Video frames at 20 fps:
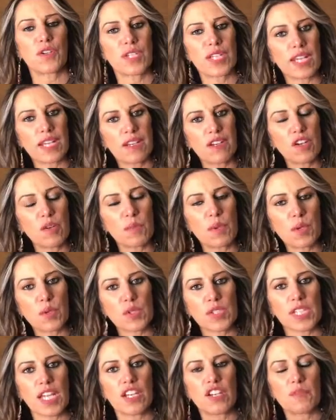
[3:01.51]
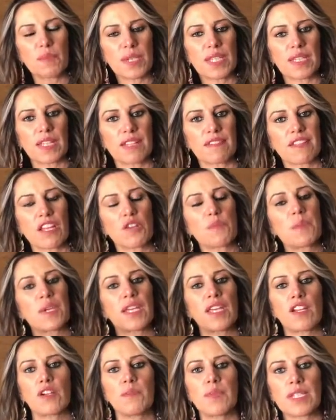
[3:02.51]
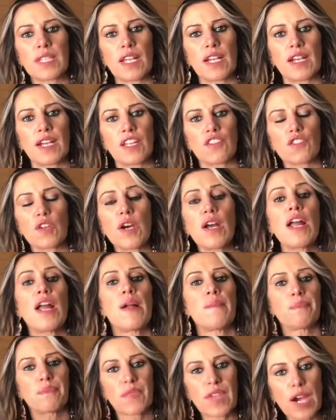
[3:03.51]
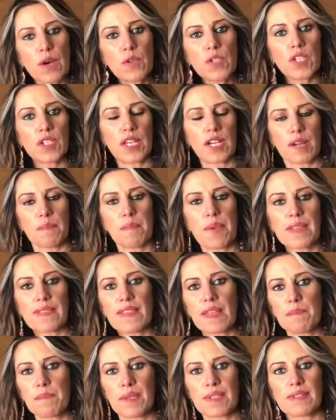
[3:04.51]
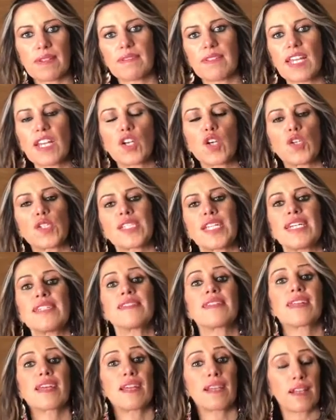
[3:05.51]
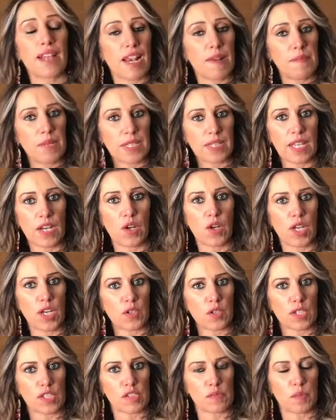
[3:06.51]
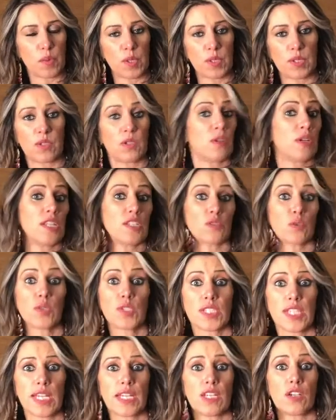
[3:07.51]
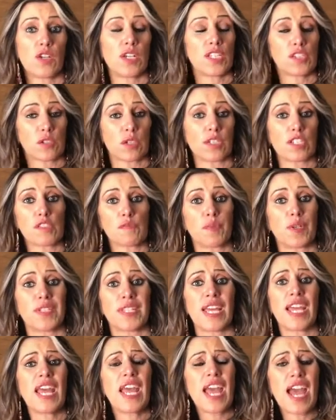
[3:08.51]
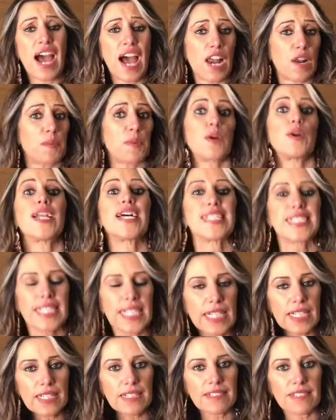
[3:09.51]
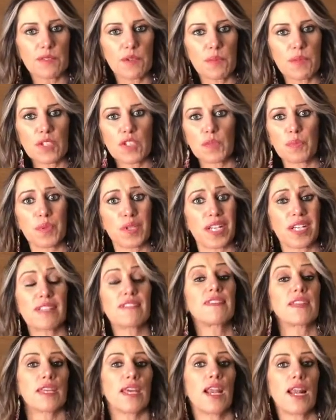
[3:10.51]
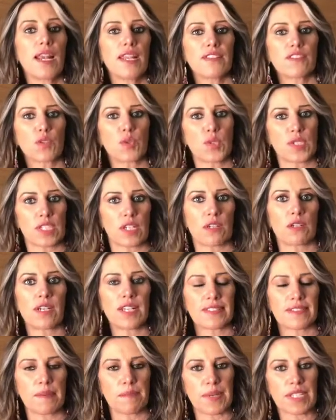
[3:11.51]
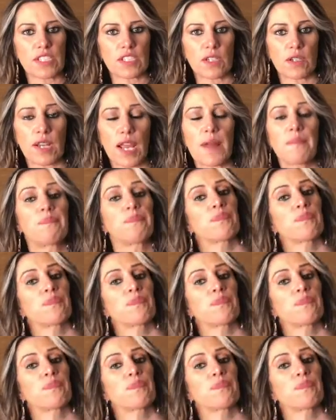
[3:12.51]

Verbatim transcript: oye, no me gusta, no me interesa, no me quiero meter en eso, ya uno de repente empieza a hacer cosas que realmente no le corresponden, no les gustan y no les corresponde a lo mejor hacer en este momento porque ni siquiera les gusta, no les apasiona.